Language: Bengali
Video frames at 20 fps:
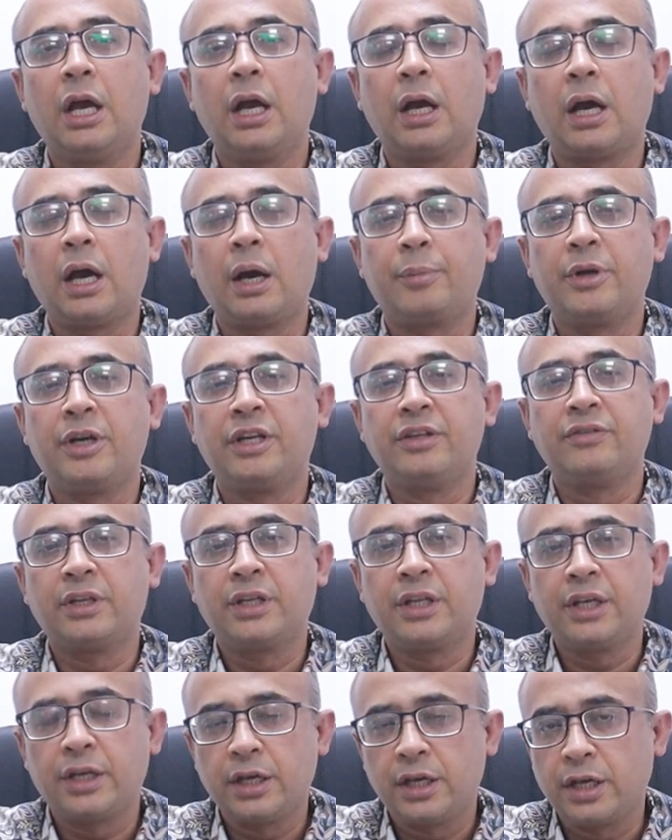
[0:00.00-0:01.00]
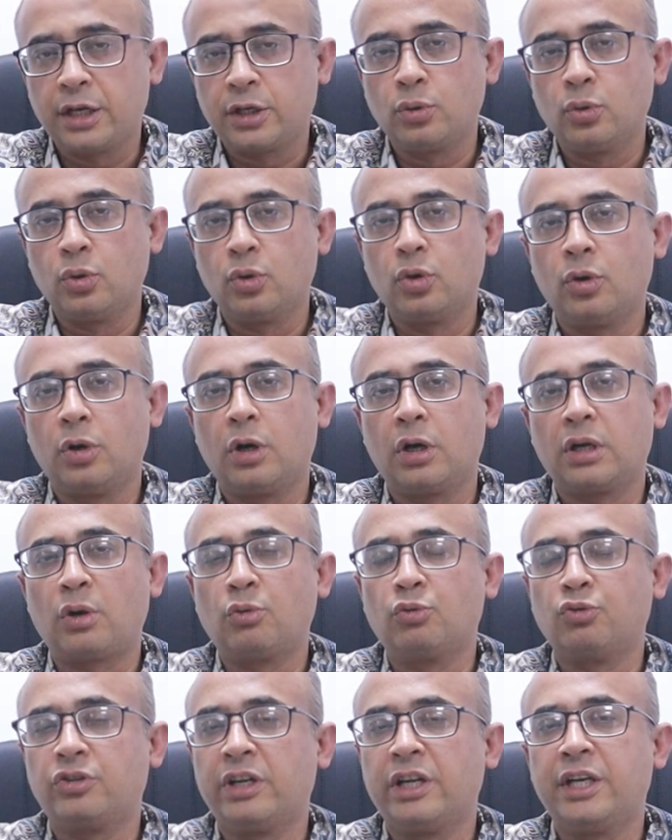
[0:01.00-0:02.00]
হ্যাঁ আপনি নিজে থেকে একটু
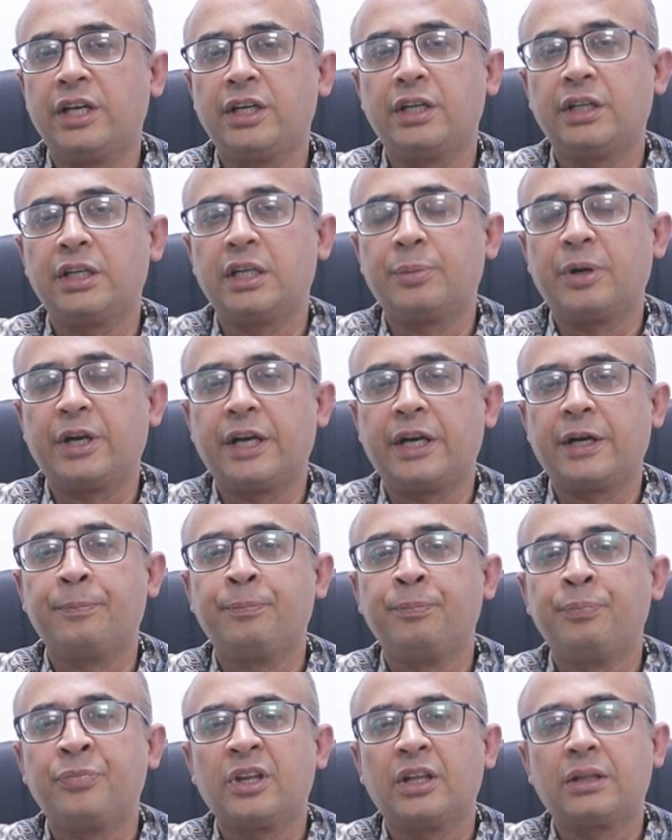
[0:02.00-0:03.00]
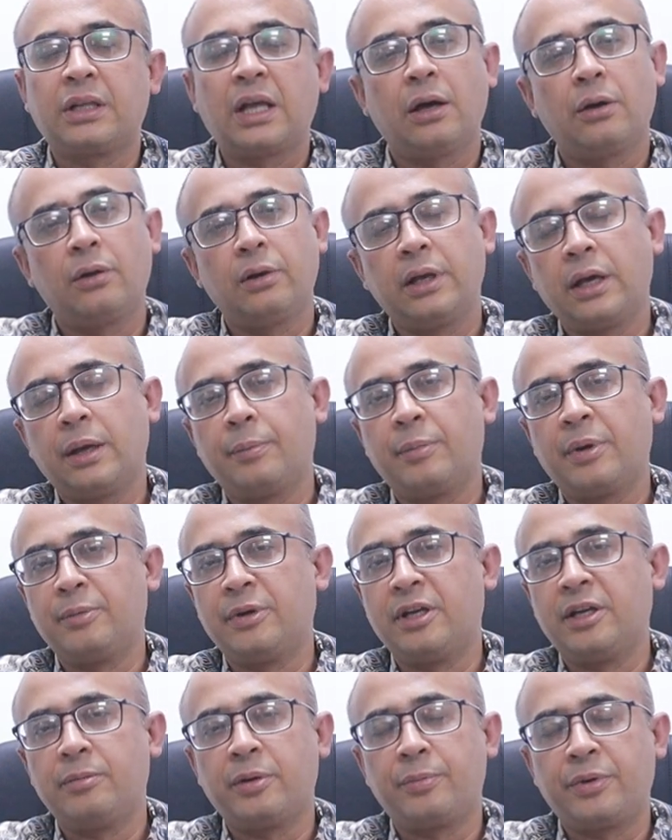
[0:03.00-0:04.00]
কাউন্সিলিং নিতে পারেন তাহলে
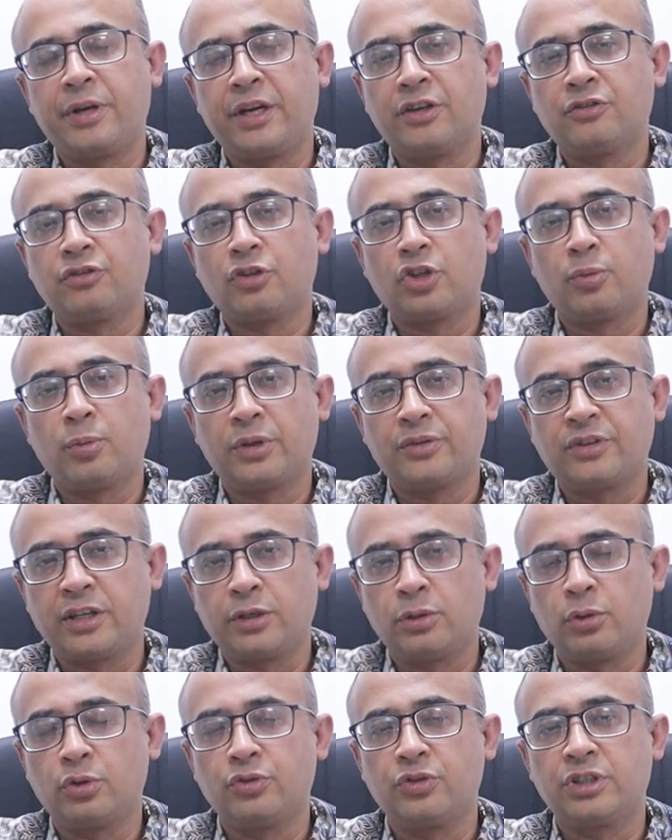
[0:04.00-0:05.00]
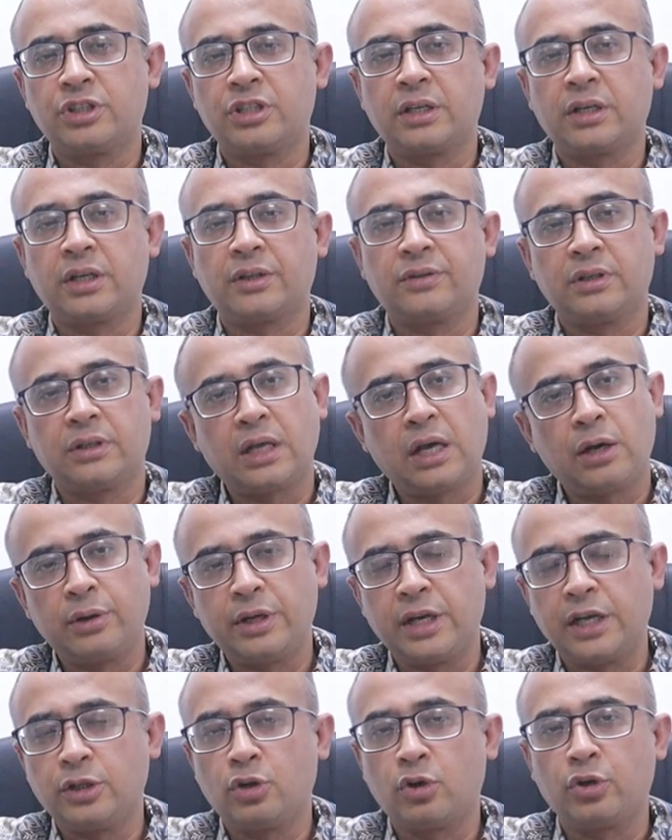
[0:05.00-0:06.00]
ফ্যামিলি বা ফ্রেন্ডস অথবা সাইকোলজিস্টের কাছে
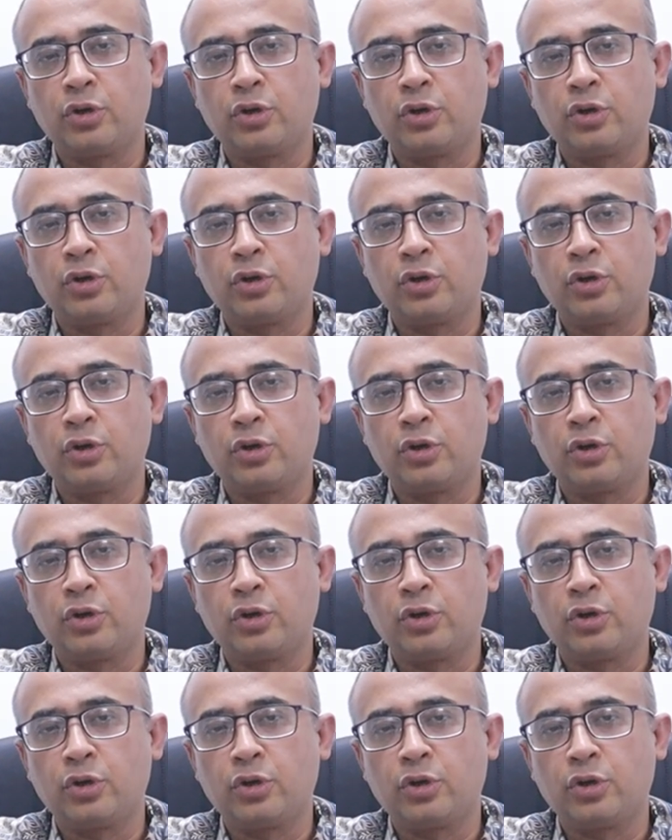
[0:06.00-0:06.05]
তাহলে এই